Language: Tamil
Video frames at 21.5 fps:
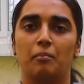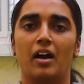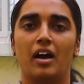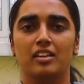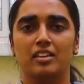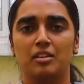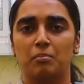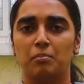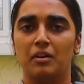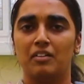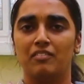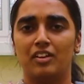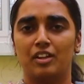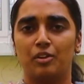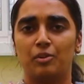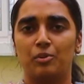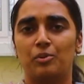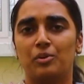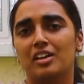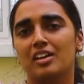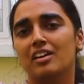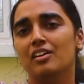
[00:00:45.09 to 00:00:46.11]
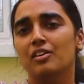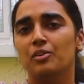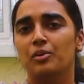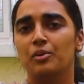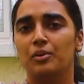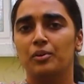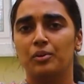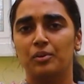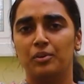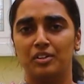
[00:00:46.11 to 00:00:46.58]
பாதிப்பாக வரக்கூடிய
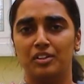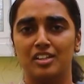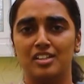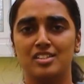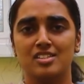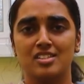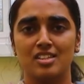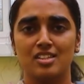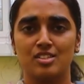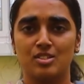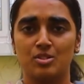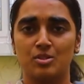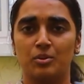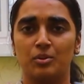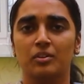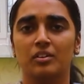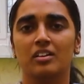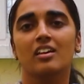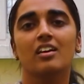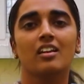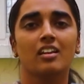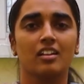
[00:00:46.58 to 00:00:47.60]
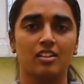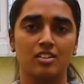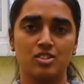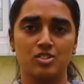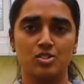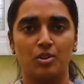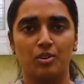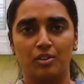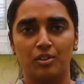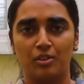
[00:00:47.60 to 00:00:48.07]
ஒரு டிசீஸோ இல்லை
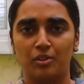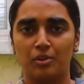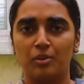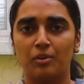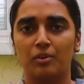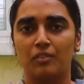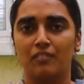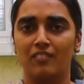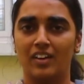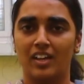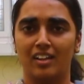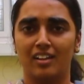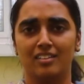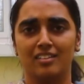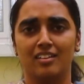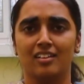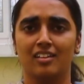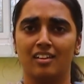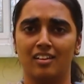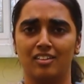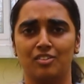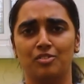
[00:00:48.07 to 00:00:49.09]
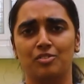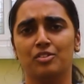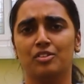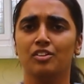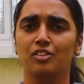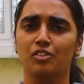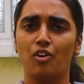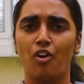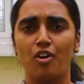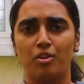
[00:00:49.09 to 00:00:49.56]
டிஸார்டரோ வர்றதுங்கிறது
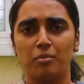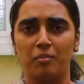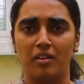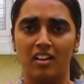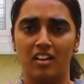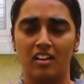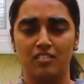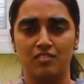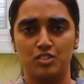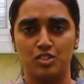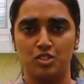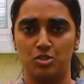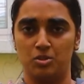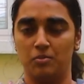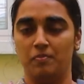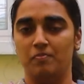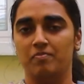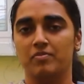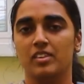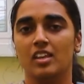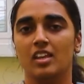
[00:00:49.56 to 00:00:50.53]
ஒரு நார்மலான விஷயம்